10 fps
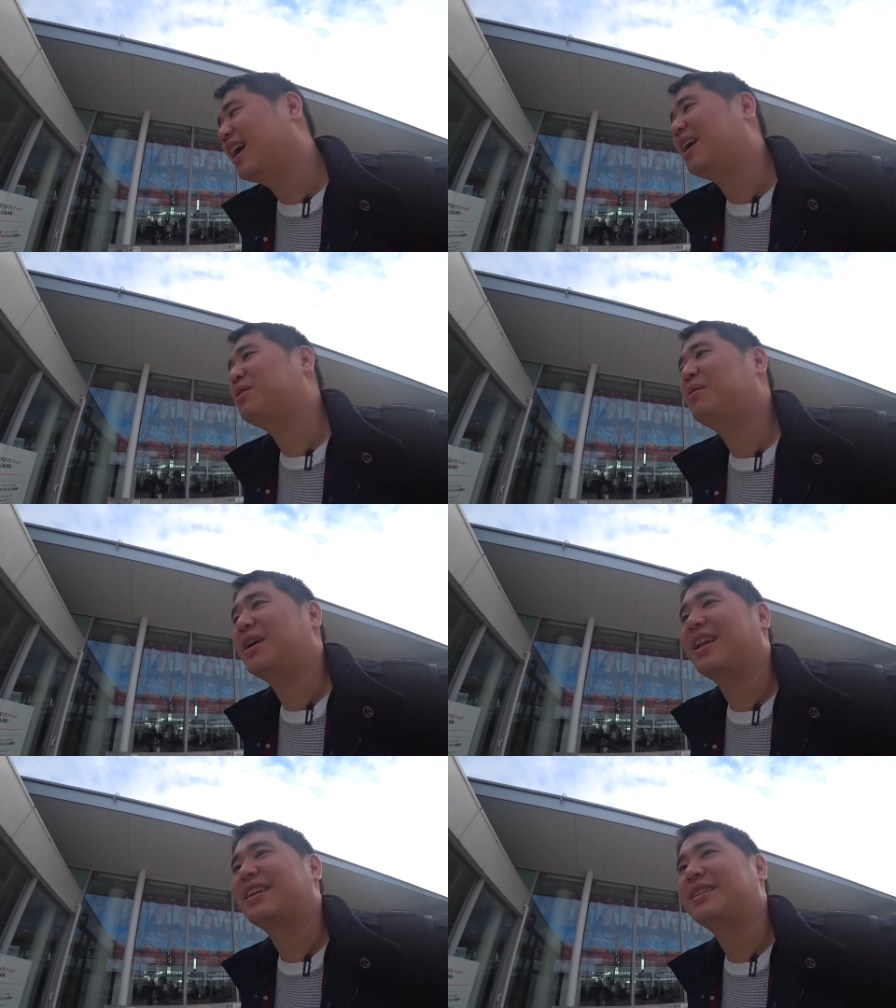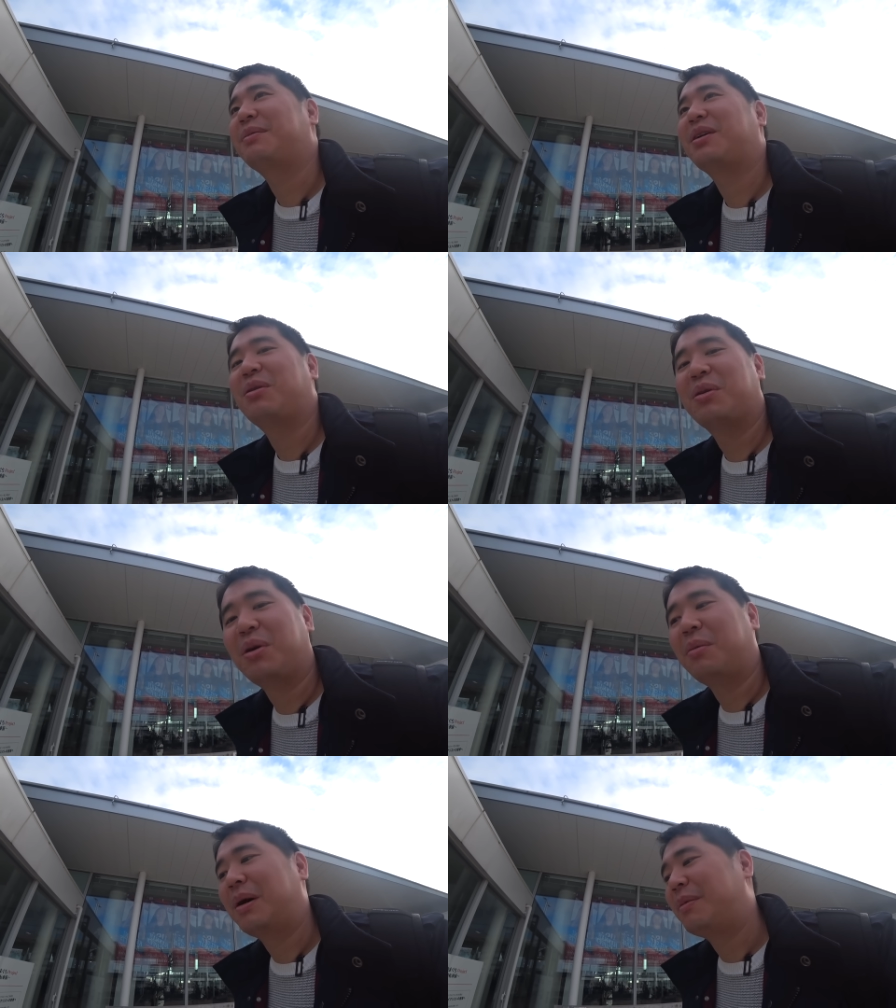はいというわけでですね、まあ、今
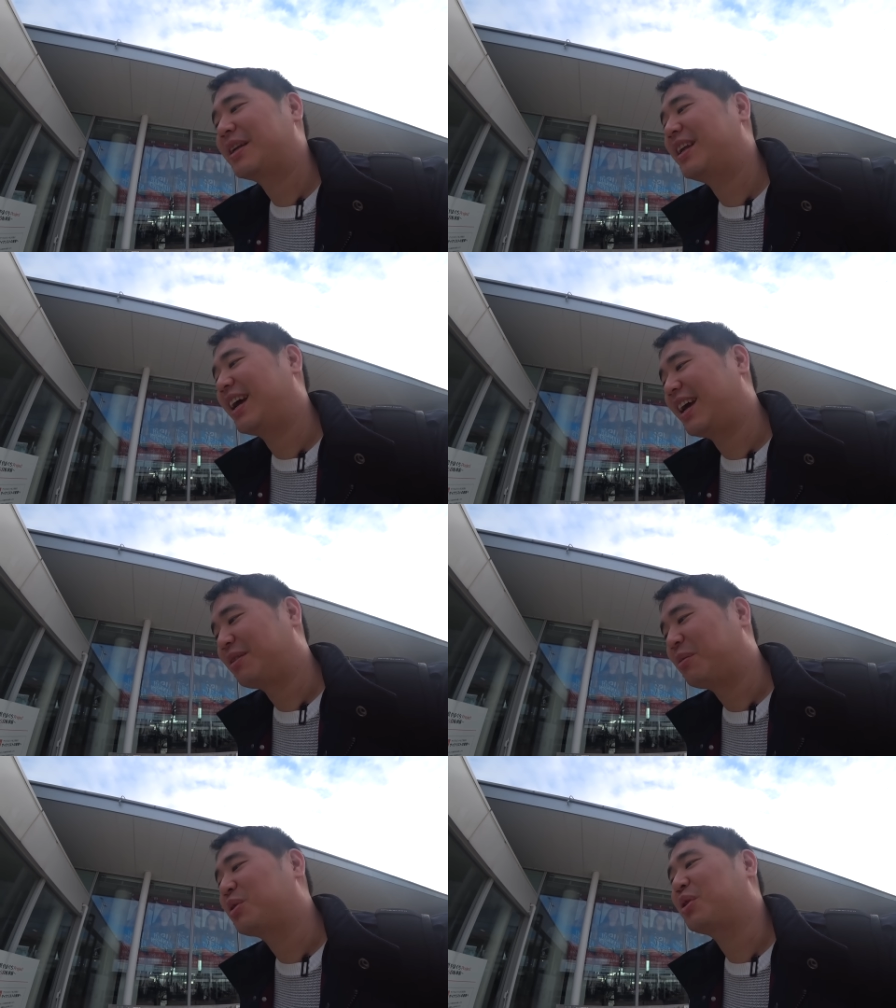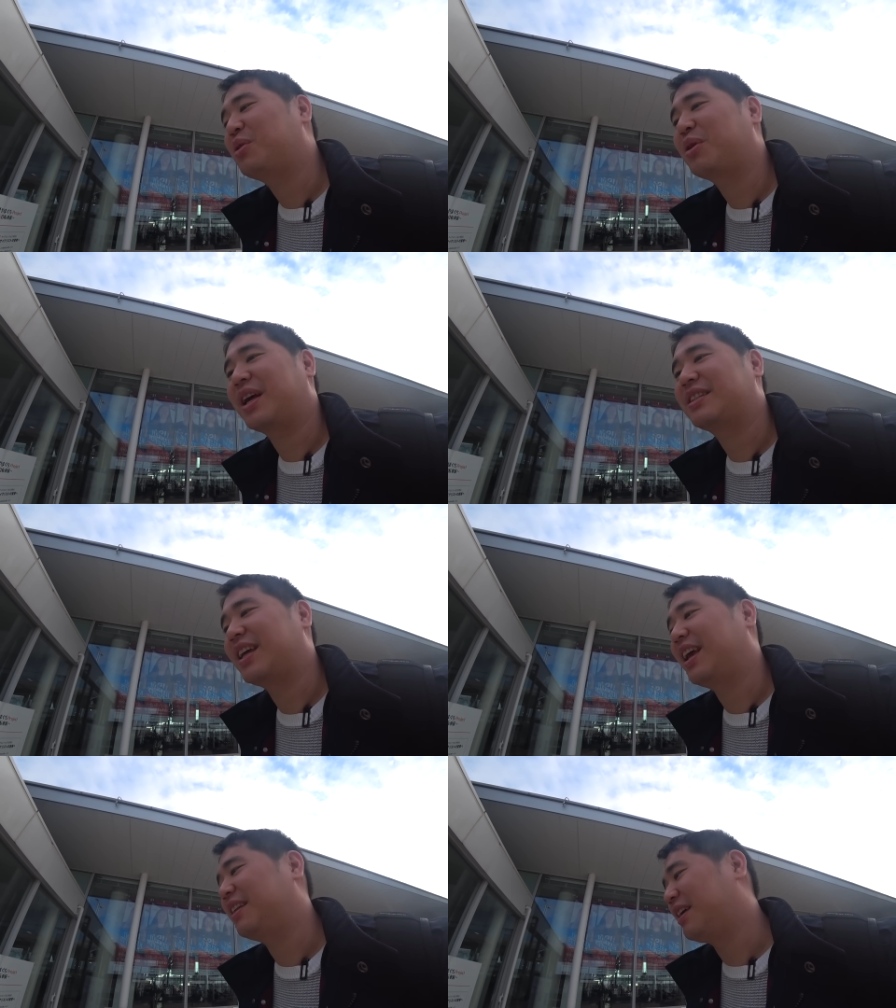後、まあ、バニラエアの元飛行機はです
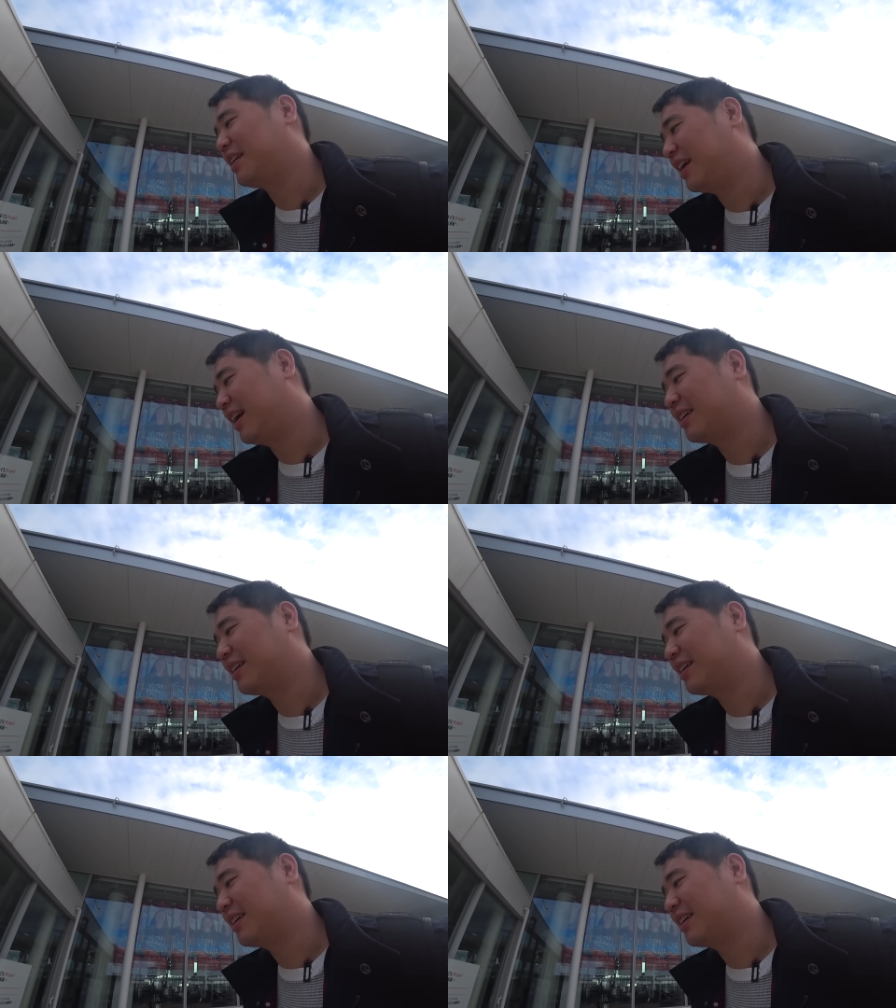ね ANA で